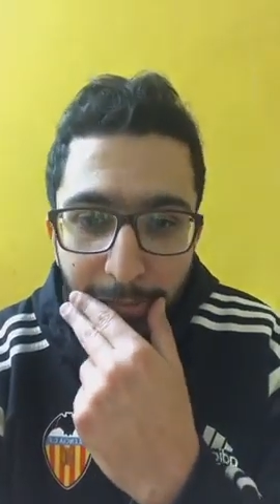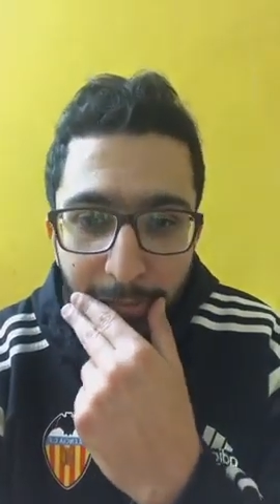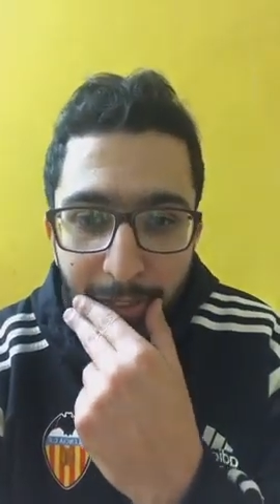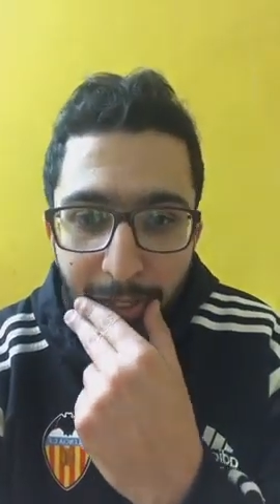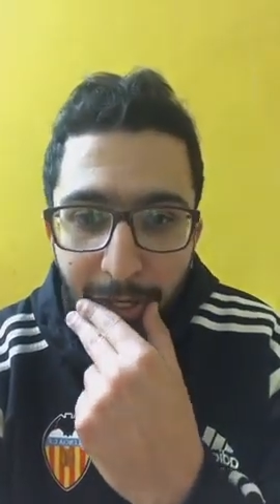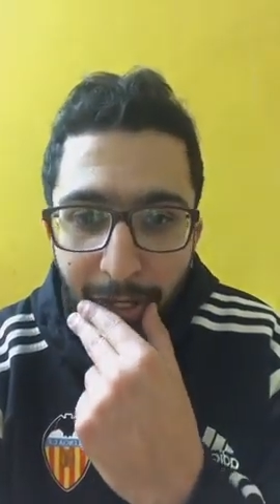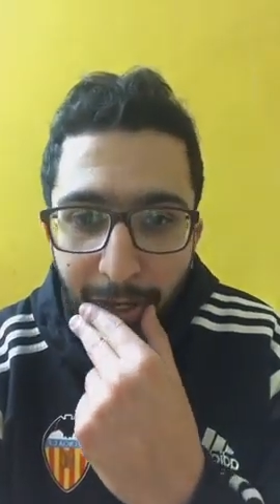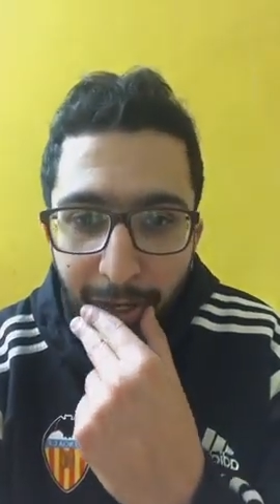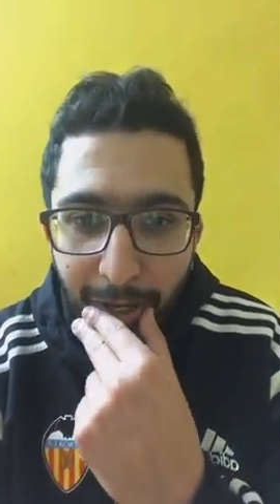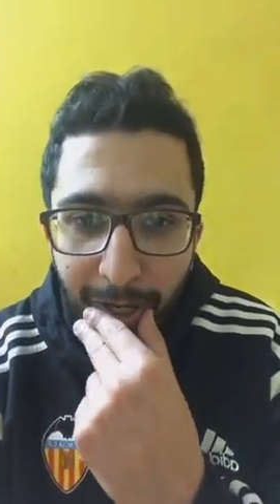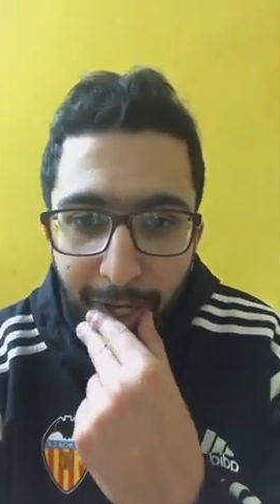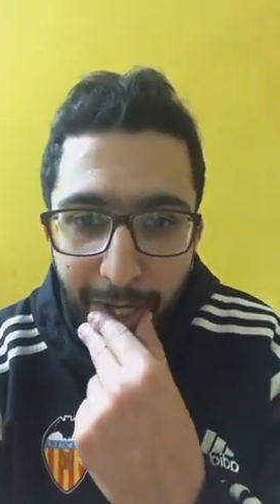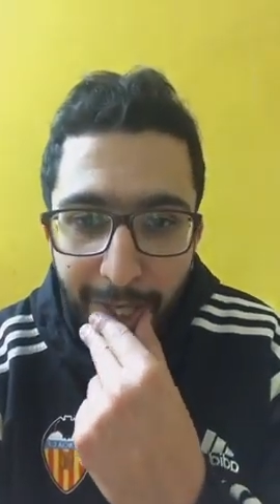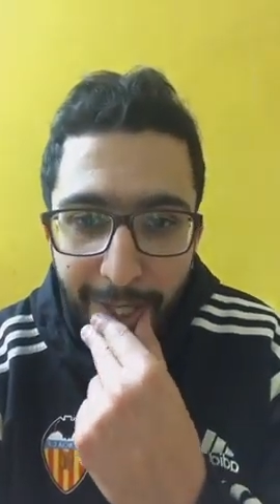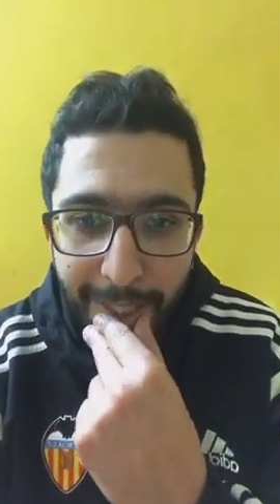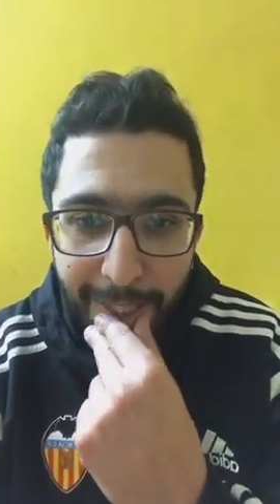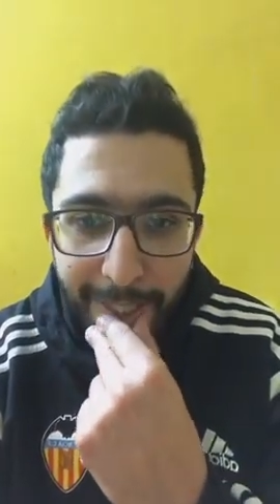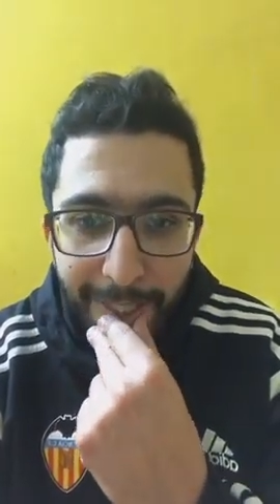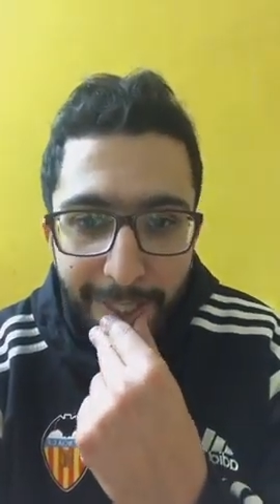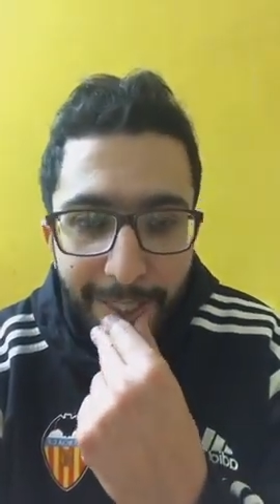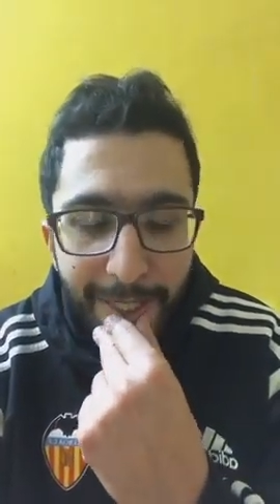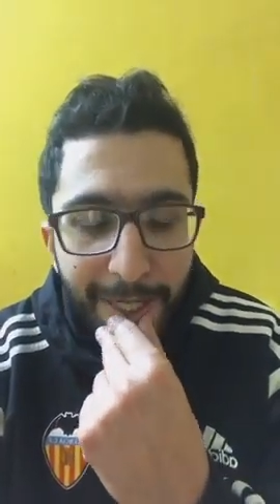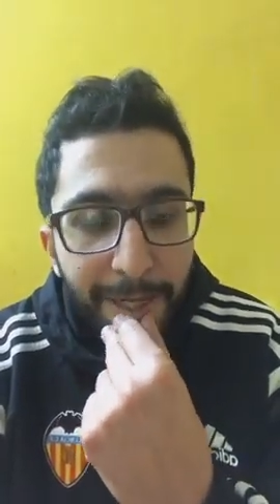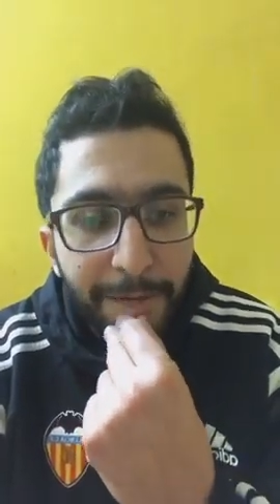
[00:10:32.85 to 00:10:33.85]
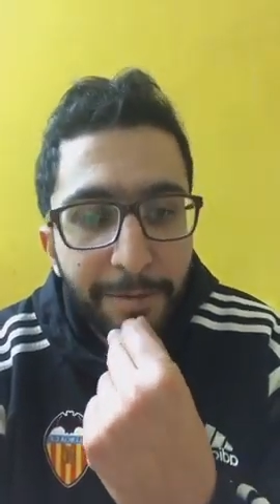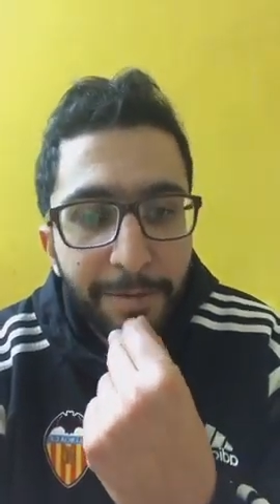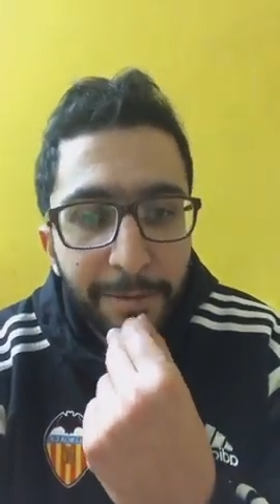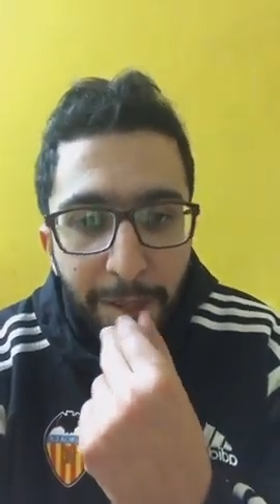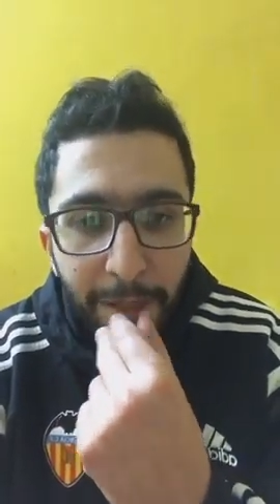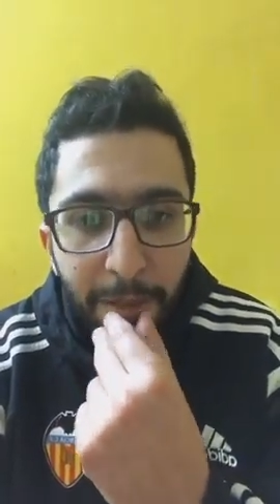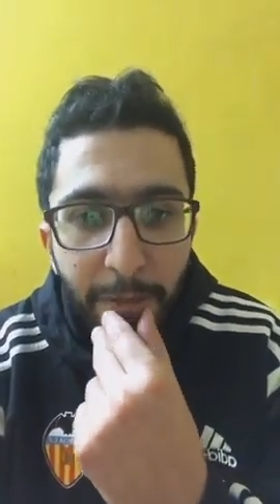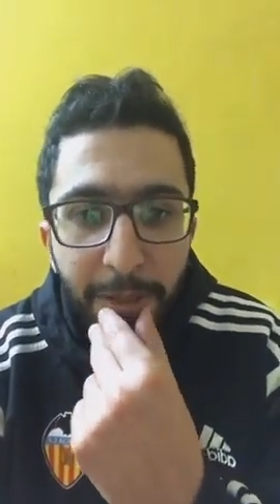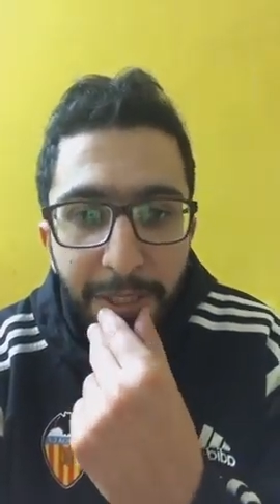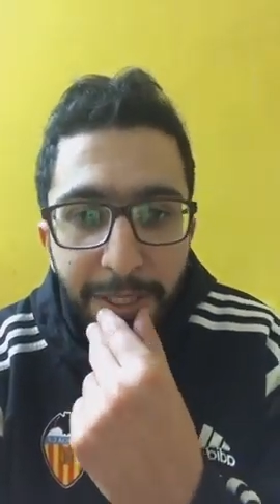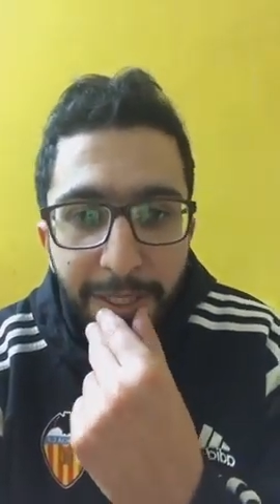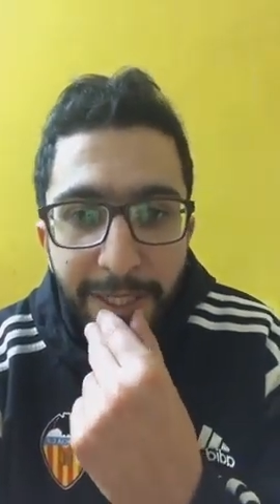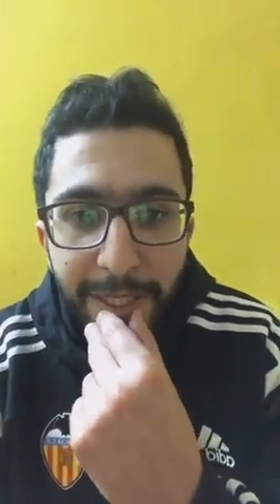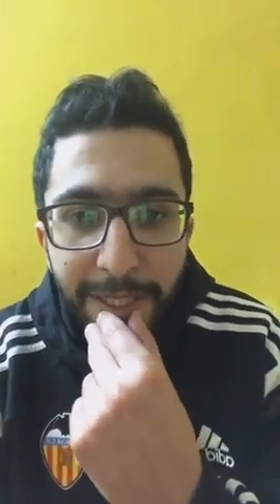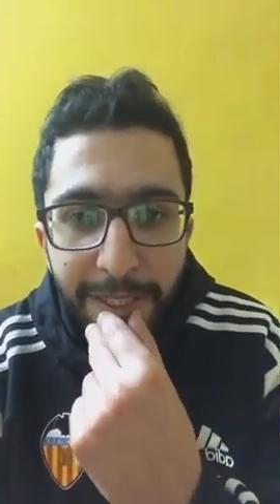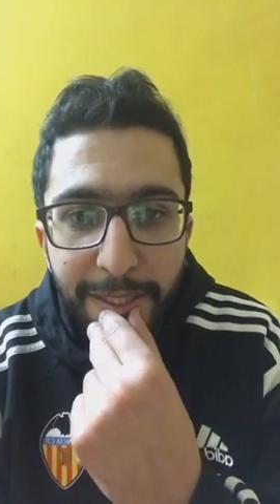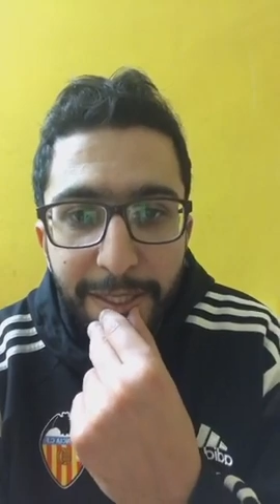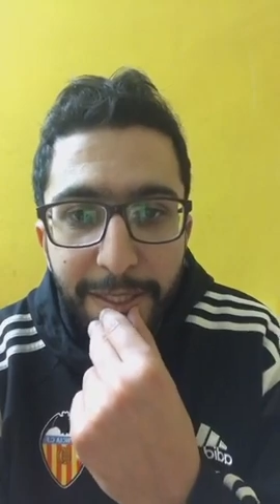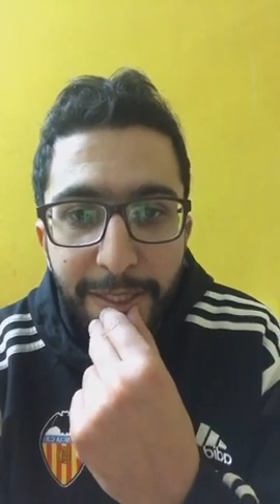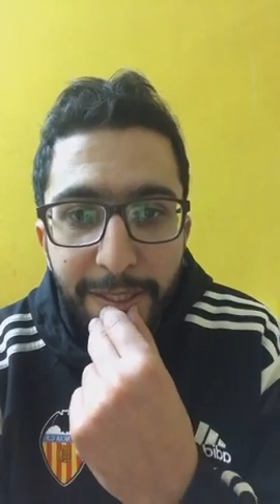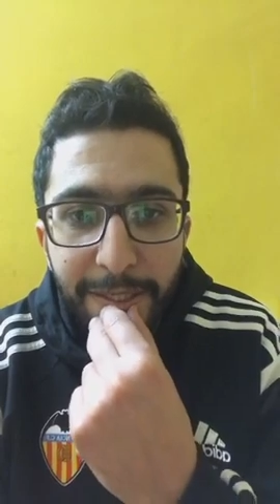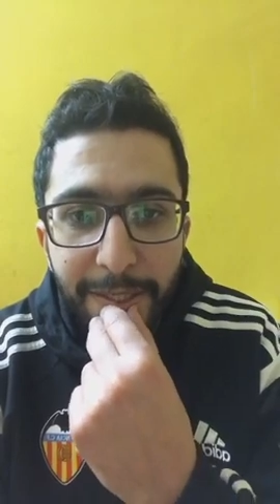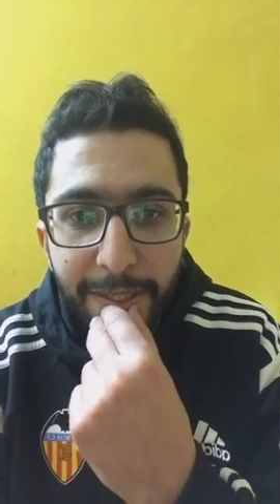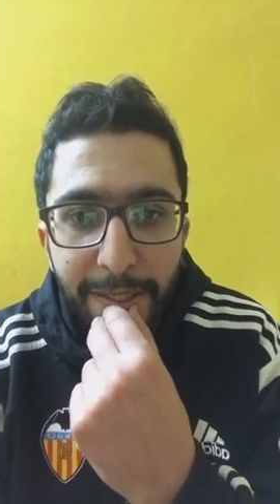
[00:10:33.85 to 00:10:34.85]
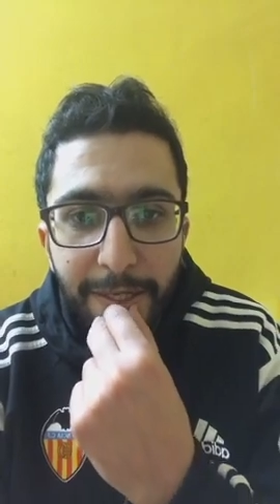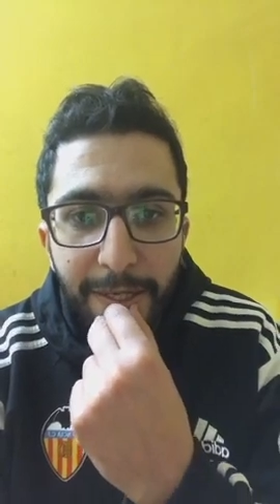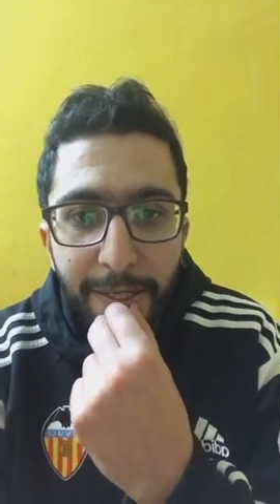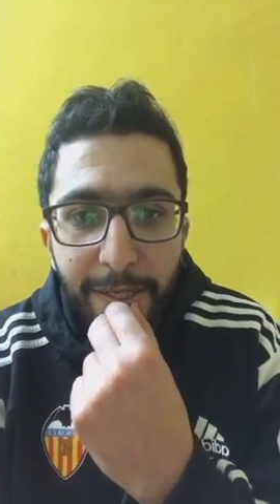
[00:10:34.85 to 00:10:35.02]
بصراحه يعني لعب مباراه كويسه جدا